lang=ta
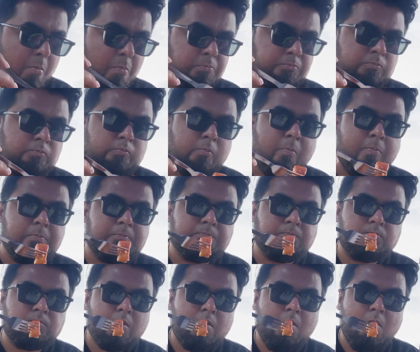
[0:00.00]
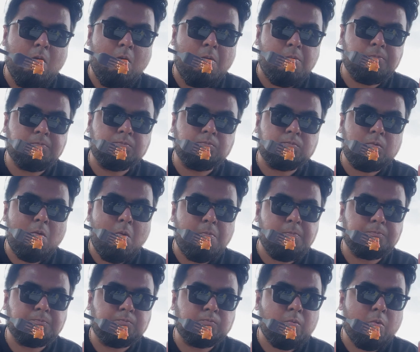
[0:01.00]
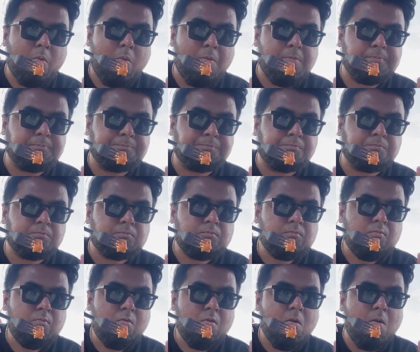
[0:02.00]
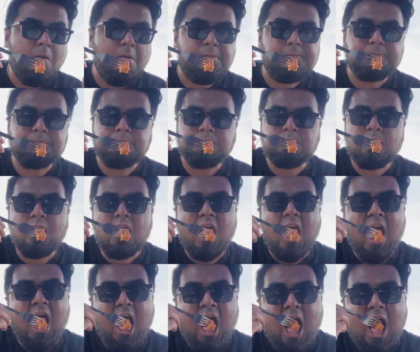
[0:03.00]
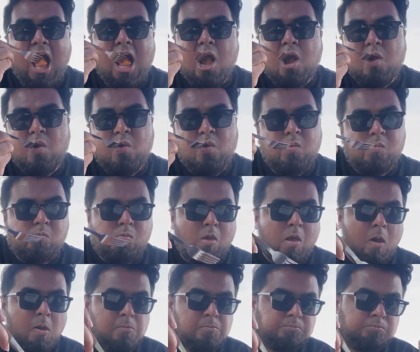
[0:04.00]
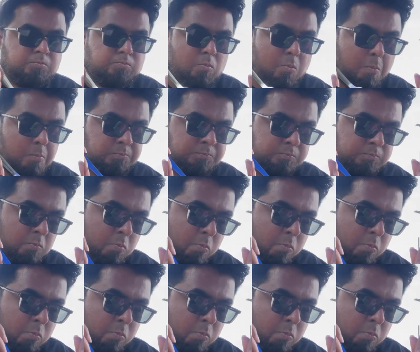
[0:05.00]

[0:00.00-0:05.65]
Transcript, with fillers: ஸ்கூவாவும் வந்து ரொம்ப உரப்பு இல்லை ரொம்ப இனிப்பாகவும் இல்லை லைக் ஒரு மாதிரி ஆவரேஜாக நல்லா செட்டிலாக இருந்துச்சு